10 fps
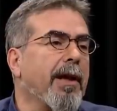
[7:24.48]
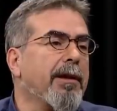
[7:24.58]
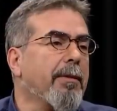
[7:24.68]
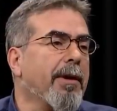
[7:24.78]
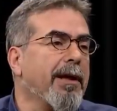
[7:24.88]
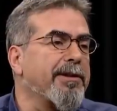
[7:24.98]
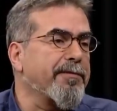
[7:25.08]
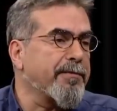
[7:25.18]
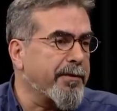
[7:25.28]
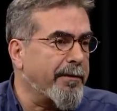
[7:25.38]
halde bana
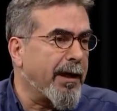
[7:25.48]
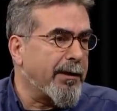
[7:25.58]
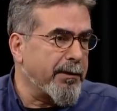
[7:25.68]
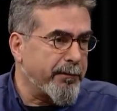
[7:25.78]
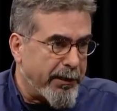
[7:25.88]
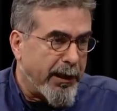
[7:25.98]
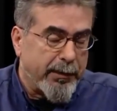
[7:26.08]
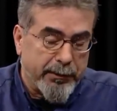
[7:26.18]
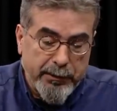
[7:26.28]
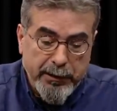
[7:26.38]
sıfır verdi filan.
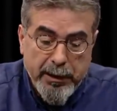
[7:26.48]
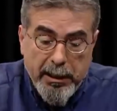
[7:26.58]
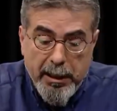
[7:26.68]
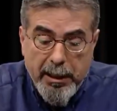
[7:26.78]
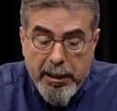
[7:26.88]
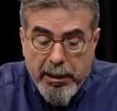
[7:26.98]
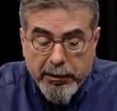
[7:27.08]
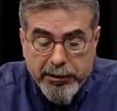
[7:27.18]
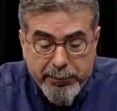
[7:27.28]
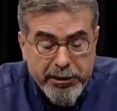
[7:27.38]
Evet.
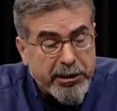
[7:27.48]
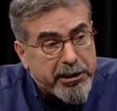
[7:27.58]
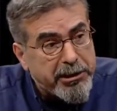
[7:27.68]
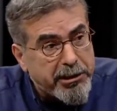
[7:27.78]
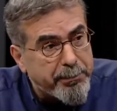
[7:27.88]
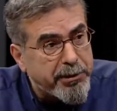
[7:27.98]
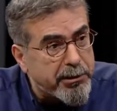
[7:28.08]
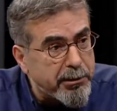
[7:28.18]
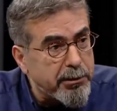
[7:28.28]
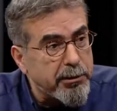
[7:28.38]
Şimdi ikinci
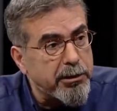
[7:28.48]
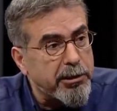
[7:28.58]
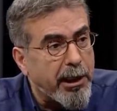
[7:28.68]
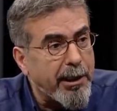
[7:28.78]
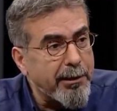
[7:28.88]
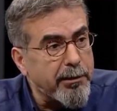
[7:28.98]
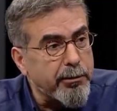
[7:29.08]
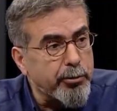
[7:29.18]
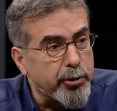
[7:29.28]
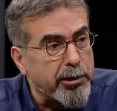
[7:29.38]
bir e, şey
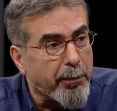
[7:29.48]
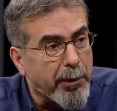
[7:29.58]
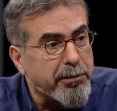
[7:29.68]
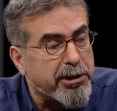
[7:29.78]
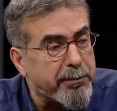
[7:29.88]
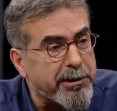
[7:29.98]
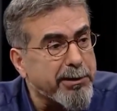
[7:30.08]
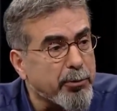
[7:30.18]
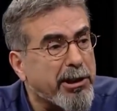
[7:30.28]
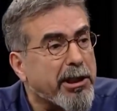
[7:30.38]
suçlama biçimi
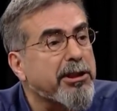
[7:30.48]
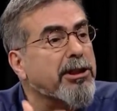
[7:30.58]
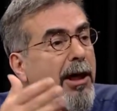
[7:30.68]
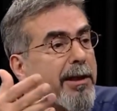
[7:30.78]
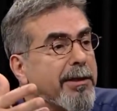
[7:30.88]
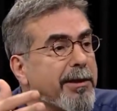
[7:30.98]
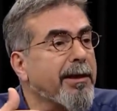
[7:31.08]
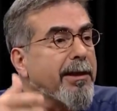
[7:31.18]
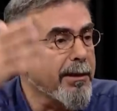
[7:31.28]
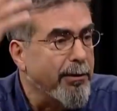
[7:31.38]
ki bu yeni çağda
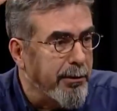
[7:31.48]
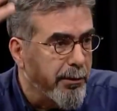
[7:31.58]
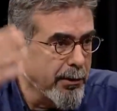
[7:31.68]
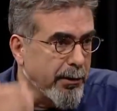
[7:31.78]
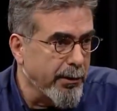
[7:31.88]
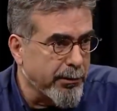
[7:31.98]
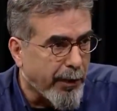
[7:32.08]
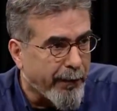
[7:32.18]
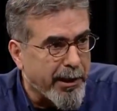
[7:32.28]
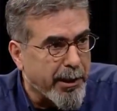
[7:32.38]
zaten e,
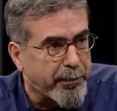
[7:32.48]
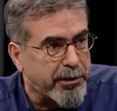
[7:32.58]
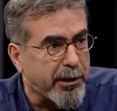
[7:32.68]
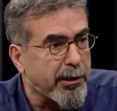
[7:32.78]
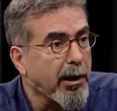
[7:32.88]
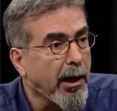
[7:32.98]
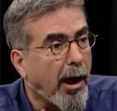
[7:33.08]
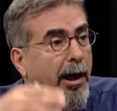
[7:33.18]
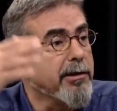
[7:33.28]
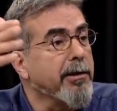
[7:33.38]
tavan yapacak
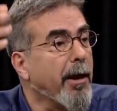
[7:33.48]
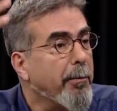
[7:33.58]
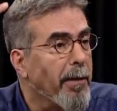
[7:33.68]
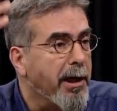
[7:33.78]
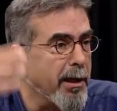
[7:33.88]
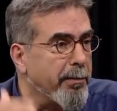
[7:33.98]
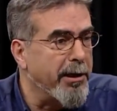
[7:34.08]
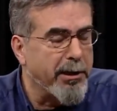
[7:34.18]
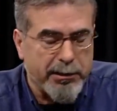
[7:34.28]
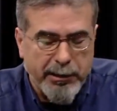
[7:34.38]
aydınlanma ile
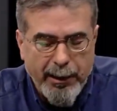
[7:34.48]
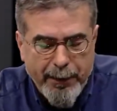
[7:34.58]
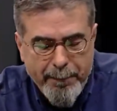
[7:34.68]
birlikte